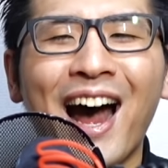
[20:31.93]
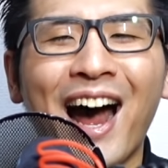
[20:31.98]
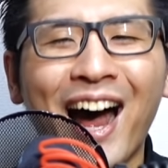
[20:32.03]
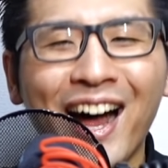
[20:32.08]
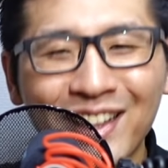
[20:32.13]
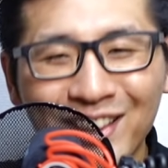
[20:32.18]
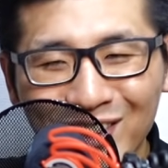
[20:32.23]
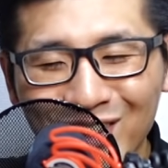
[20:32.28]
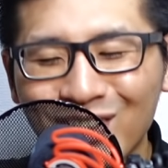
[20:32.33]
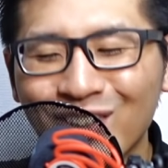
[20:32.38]

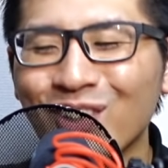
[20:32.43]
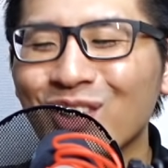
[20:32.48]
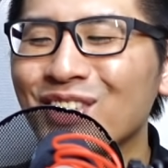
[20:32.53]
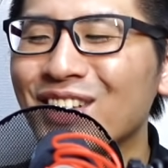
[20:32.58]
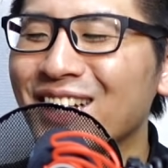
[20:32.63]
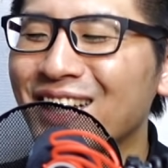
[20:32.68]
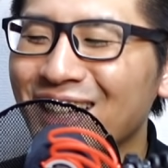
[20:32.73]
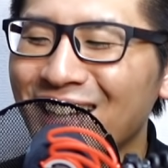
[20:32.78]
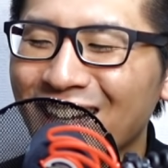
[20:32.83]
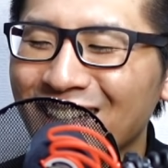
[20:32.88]
圧倒
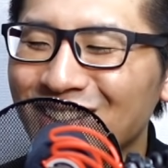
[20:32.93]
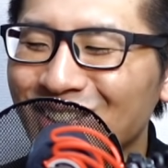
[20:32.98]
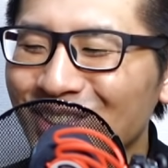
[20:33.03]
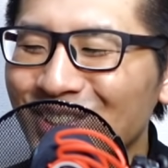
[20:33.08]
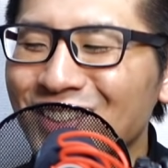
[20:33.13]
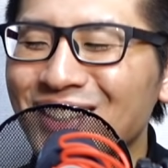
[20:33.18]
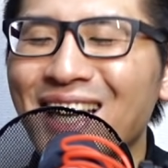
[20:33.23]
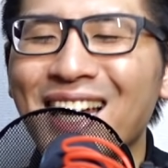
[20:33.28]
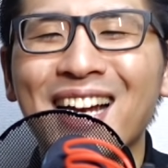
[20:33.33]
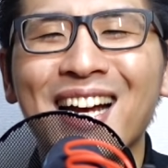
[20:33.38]
的な
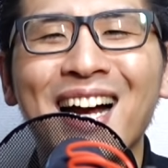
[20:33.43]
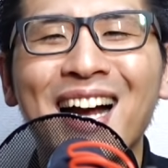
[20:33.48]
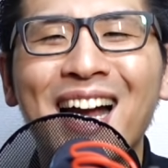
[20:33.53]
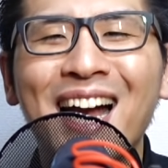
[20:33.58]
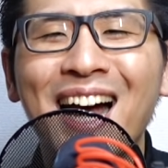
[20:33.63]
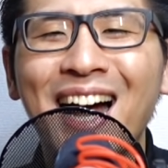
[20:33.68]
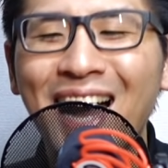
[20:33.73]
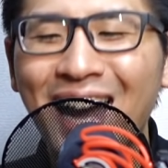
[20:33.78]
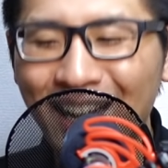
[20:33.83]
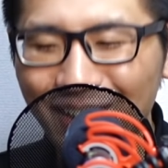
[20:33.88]
存在感
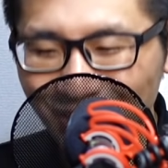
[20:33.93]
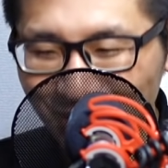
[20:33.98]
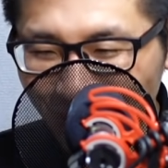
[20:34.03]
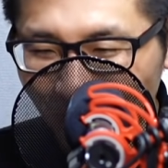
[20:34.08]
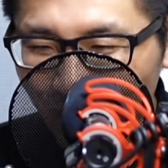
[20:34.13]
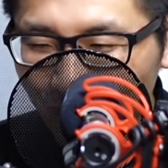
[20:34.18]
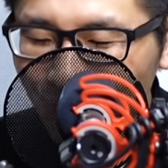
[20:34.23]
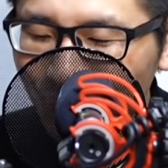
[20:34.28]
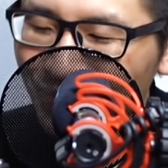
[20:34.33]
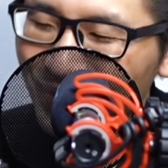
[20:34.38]
がある
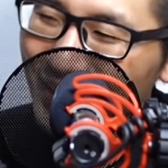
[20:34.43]
と。